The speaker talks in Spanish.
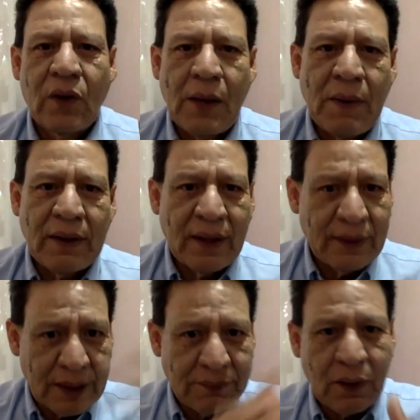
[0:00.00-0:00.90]
que manda
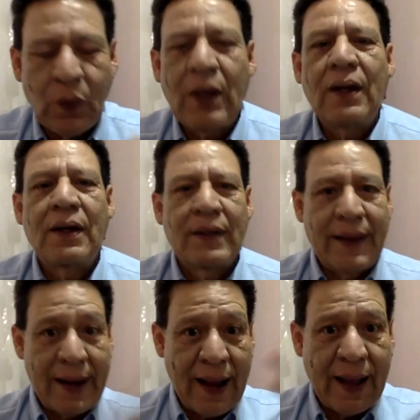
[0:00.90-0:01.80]
Andrés Manuel
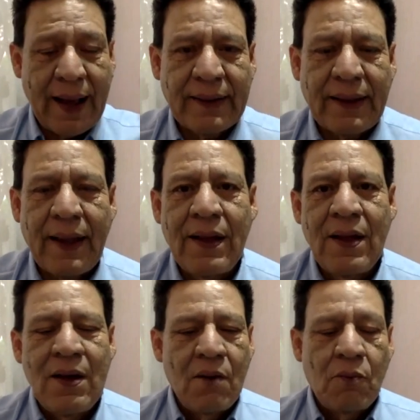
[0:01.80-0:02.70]
en la carta,
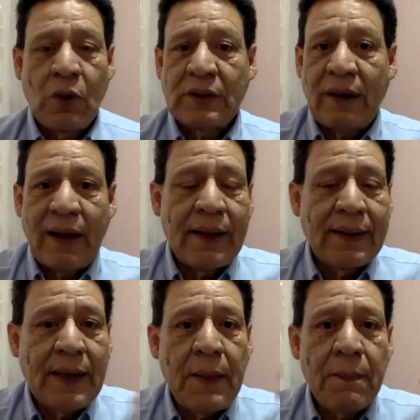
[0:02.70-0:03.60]
pues
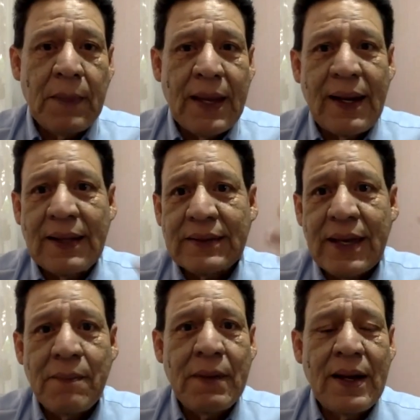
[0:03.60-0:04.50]
habla de miles
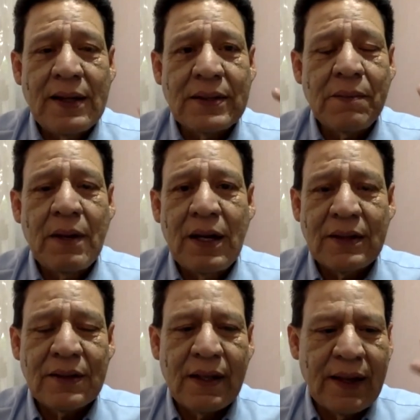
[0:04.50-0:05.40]
y miles y
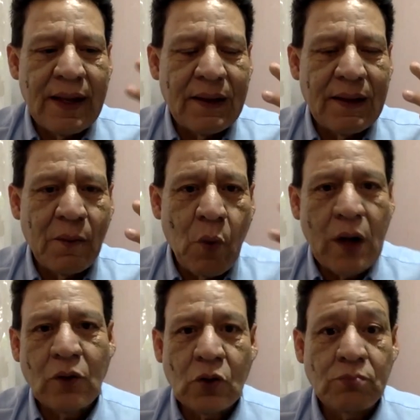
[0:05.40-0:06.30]
miles de,
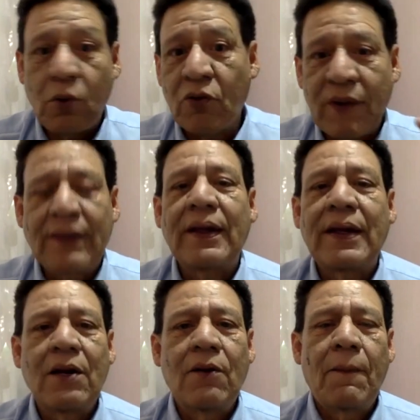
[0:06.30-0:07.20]
muertos por
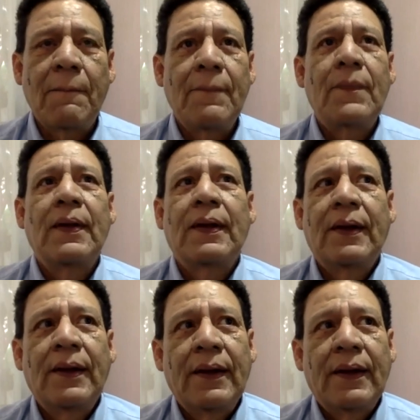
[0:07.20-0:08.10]
fentanilo
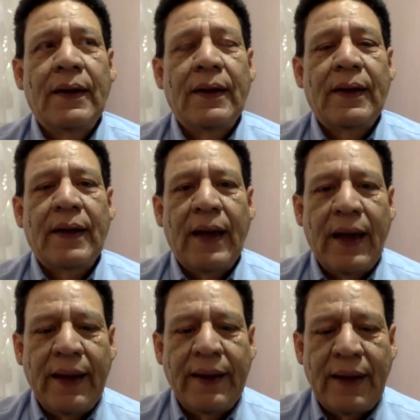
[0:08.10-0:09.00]

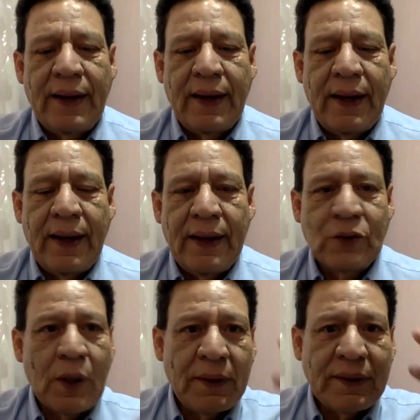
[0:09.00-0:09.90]
en el,
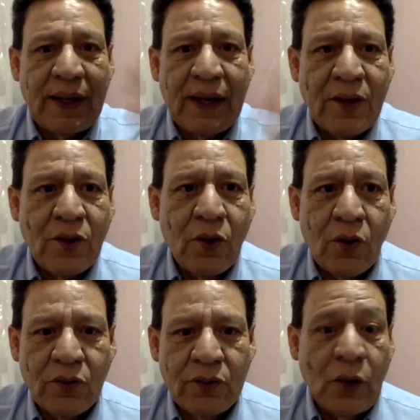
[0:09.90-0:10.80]
solamente en el
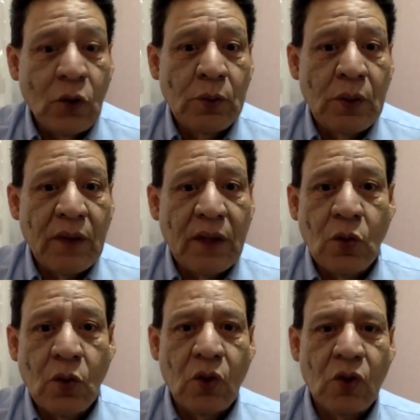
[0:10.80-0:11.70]
año del
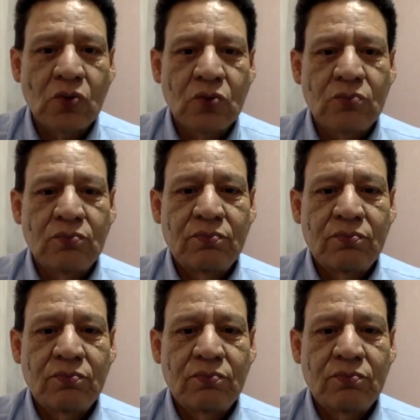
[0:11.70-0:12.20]
2021.